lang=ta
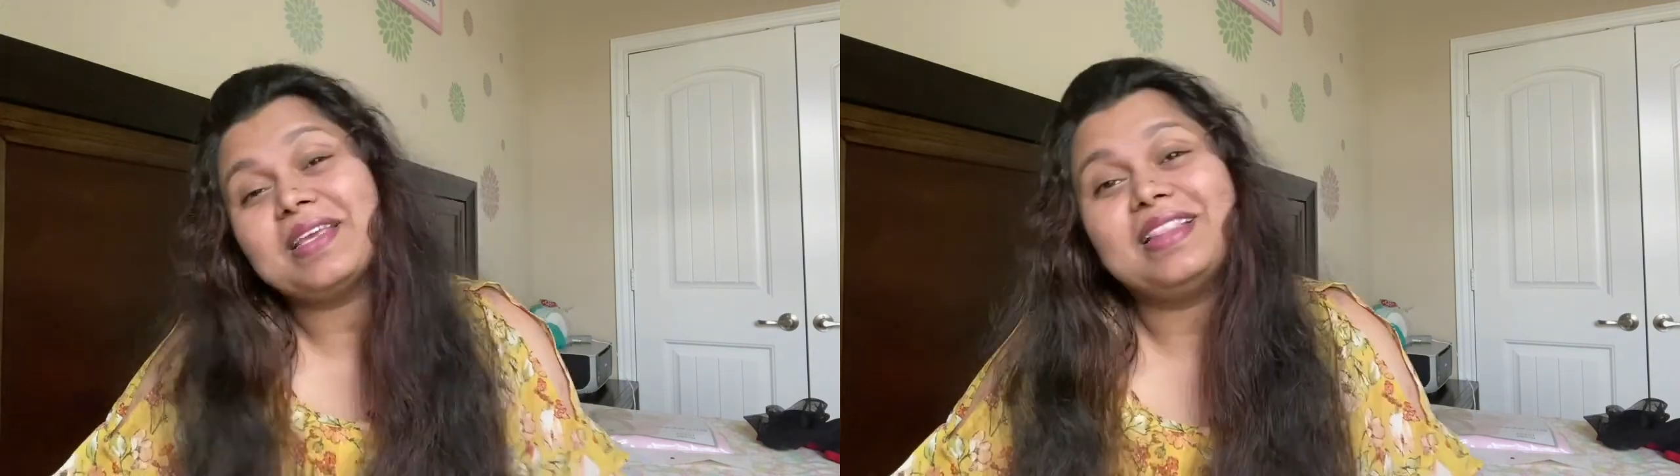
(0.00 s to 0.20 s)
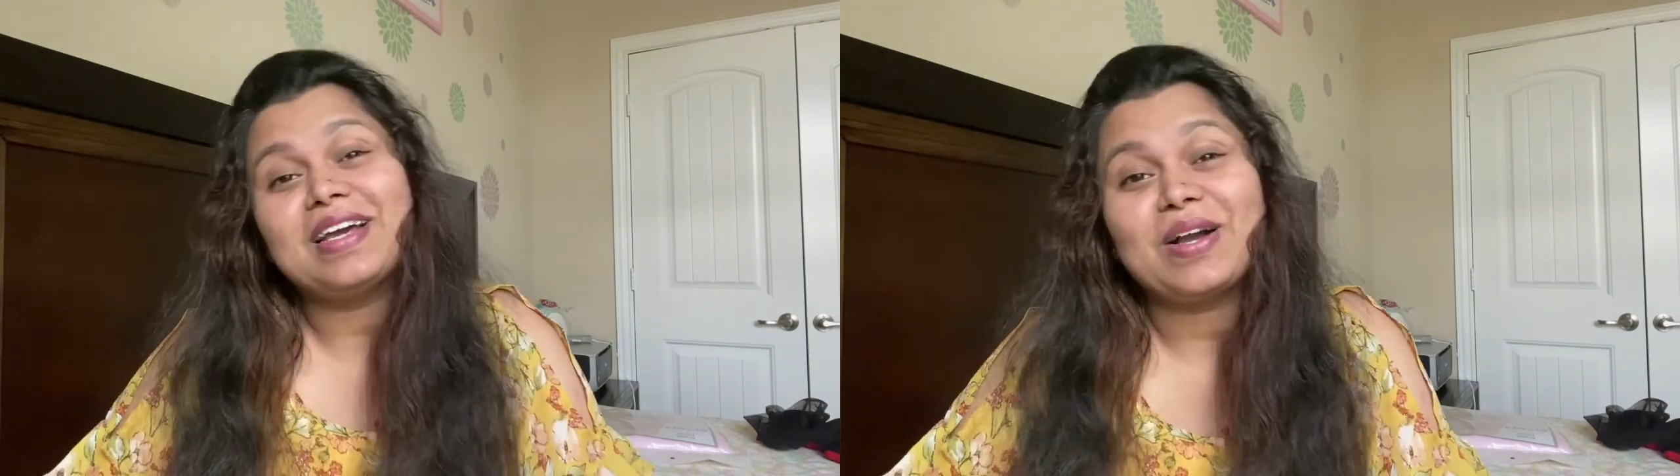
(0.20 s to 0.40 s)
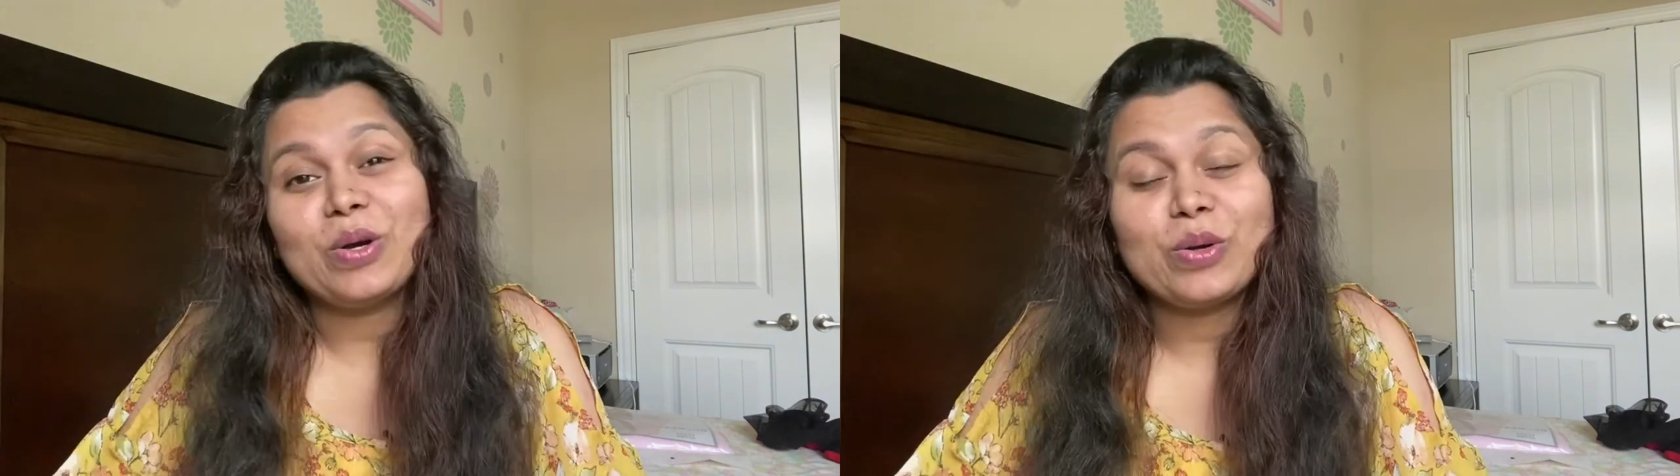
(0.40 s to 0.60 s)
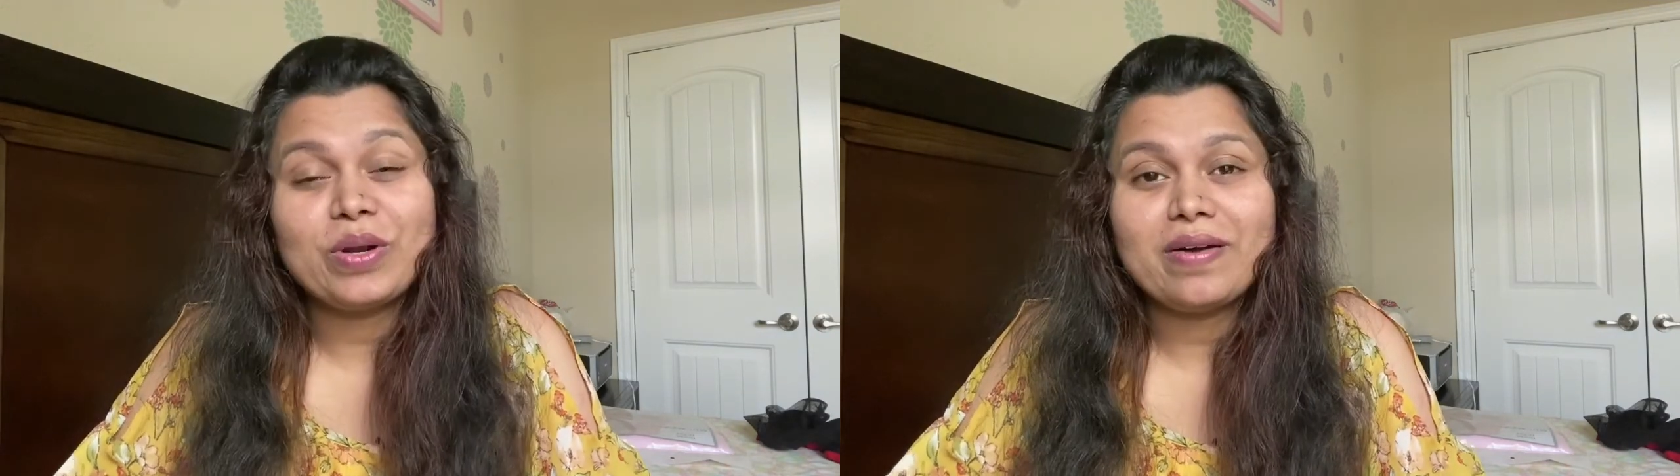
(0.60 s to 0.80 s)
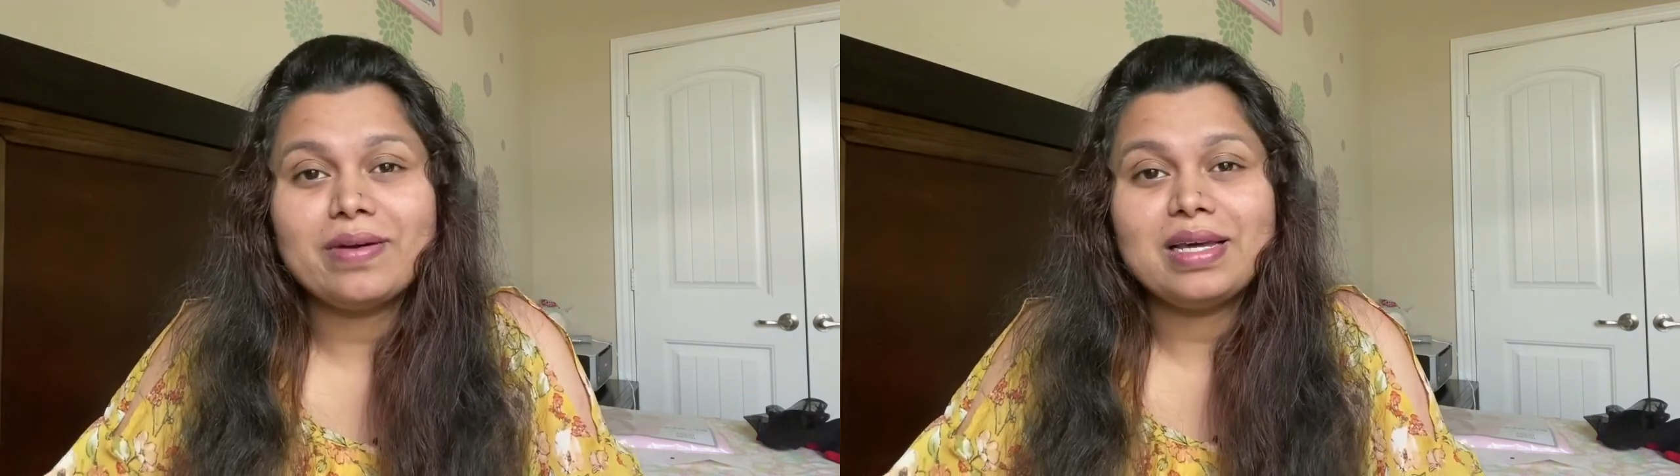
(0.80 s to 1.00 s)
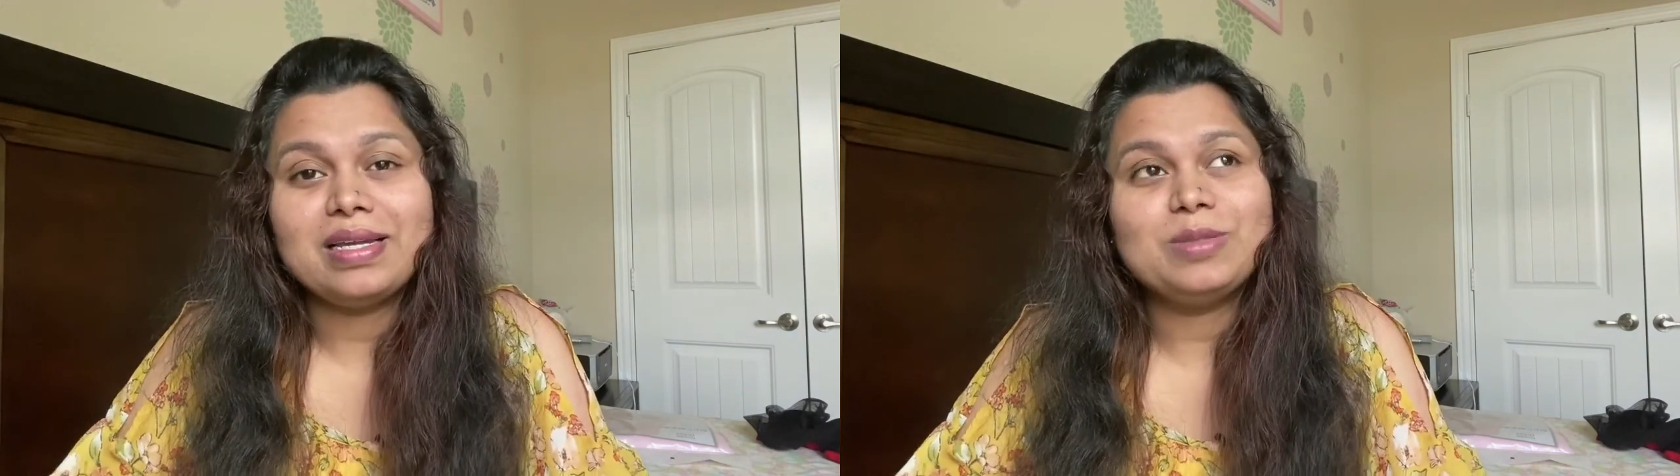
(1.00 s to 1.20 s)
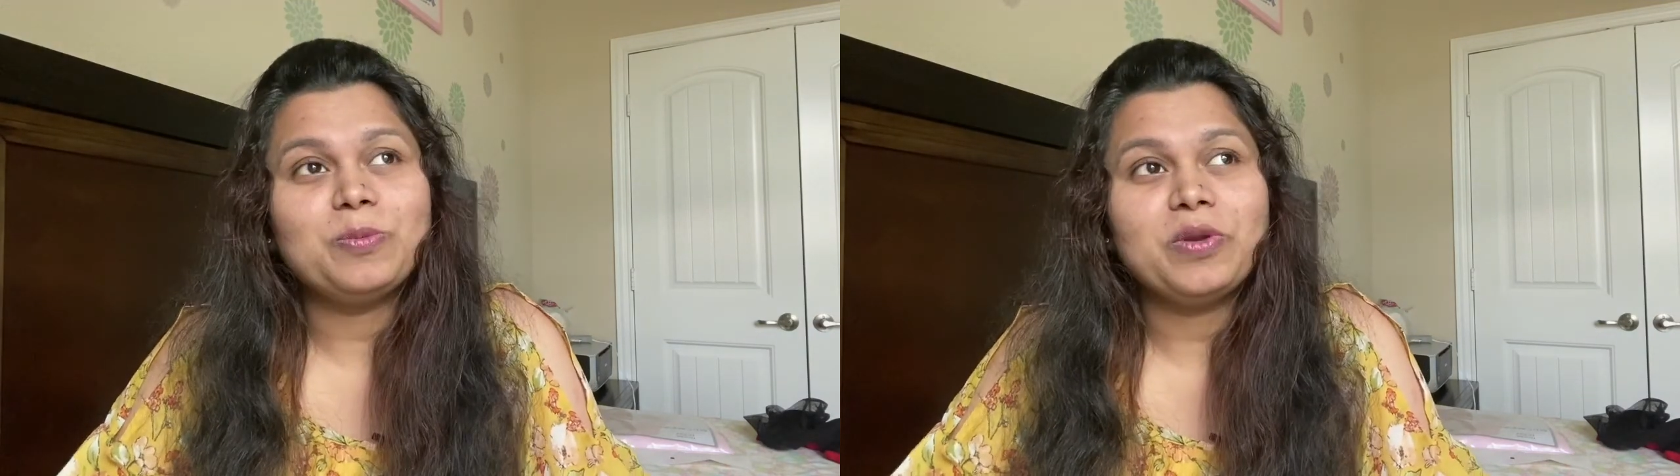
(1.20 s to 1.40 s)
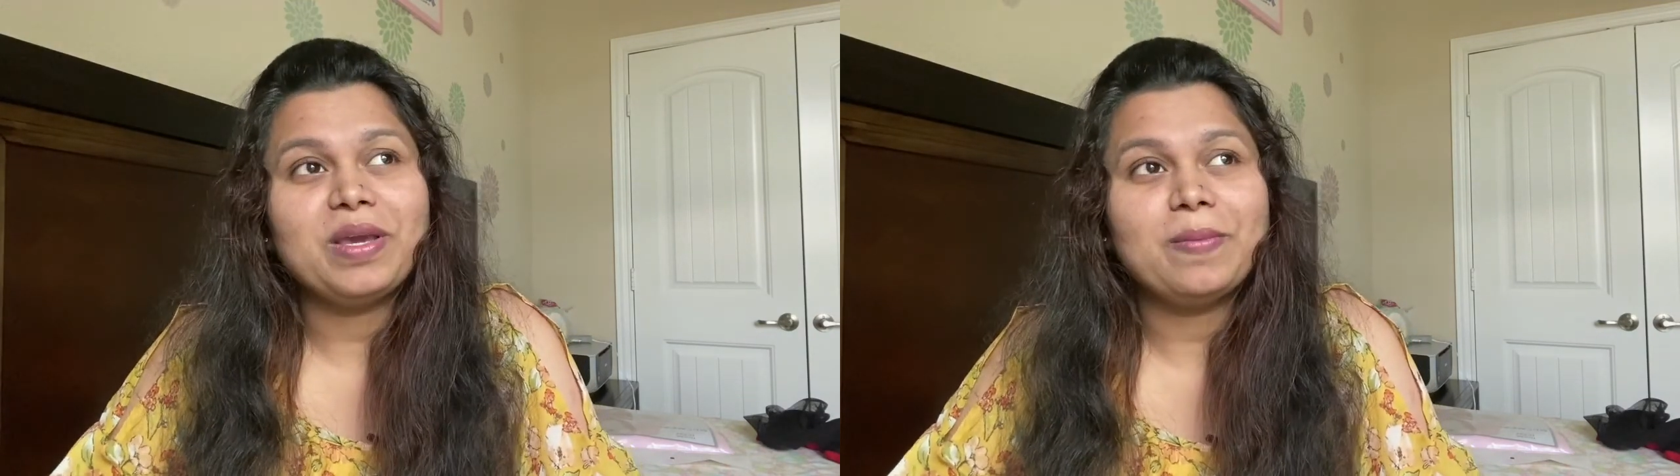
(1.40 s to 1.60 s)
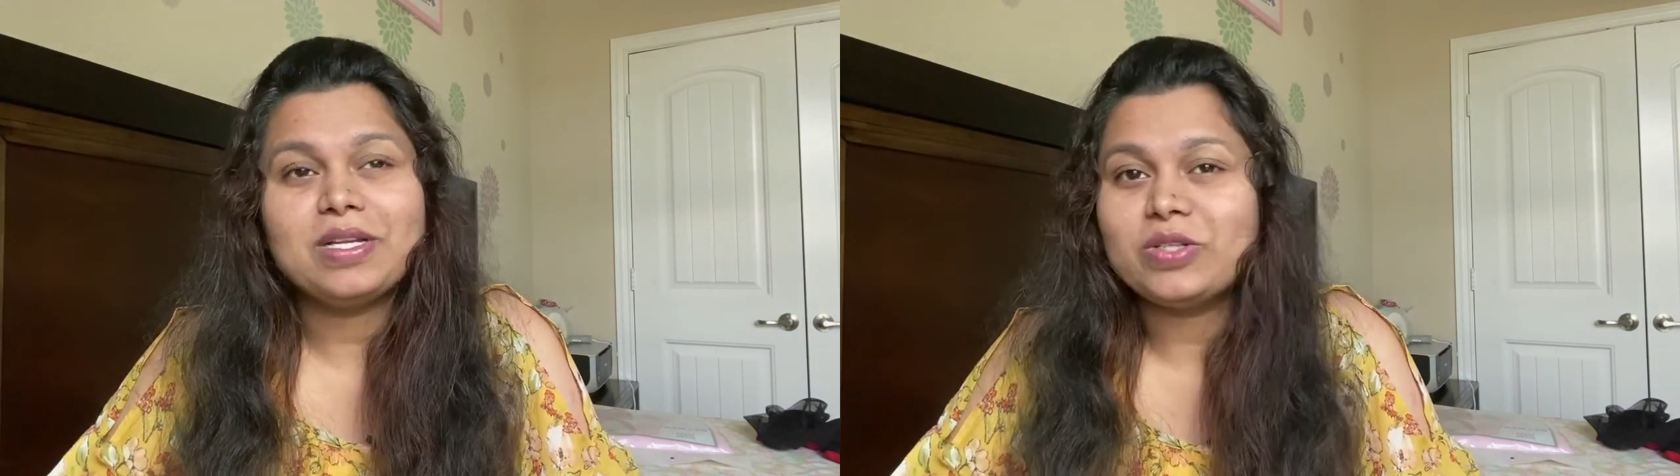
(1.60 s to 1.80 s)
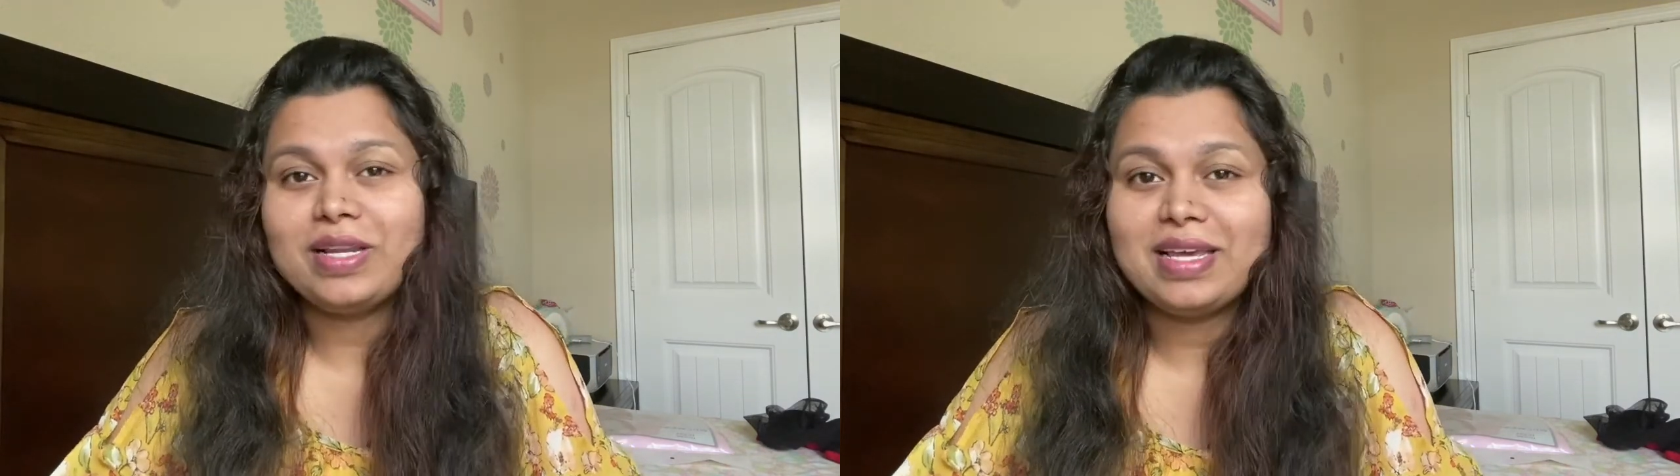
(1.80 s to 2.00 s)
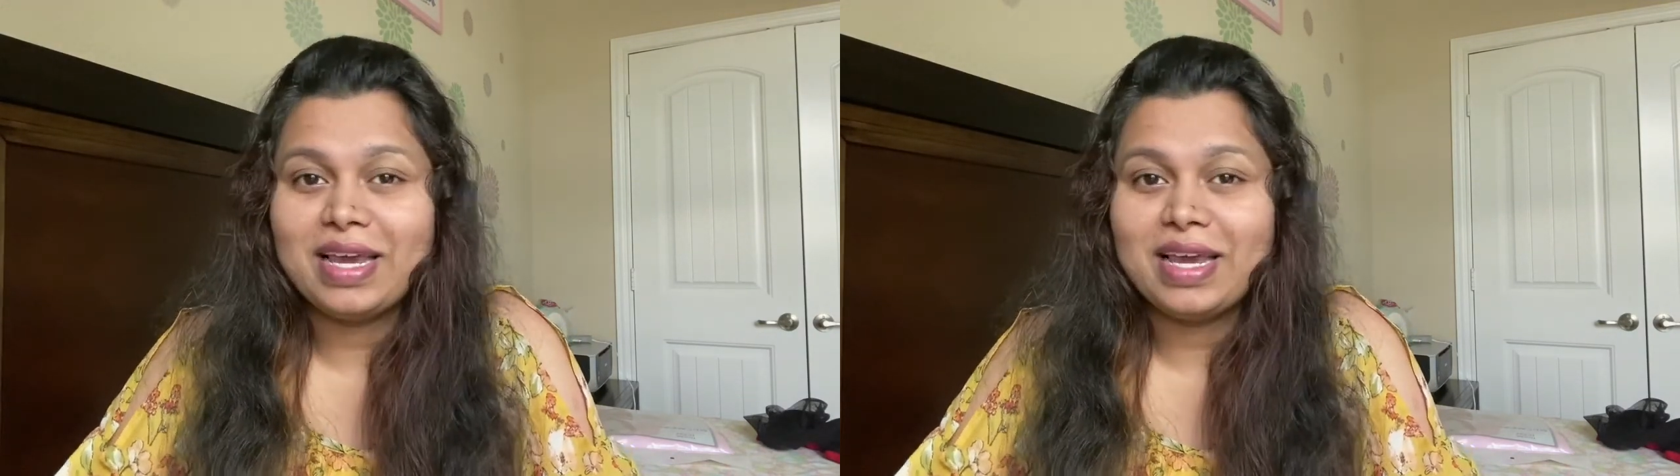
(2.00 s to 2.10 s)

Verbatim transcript: இந்த கொரோனா வைரஸ் புண்ணியமான்னு சொல்லி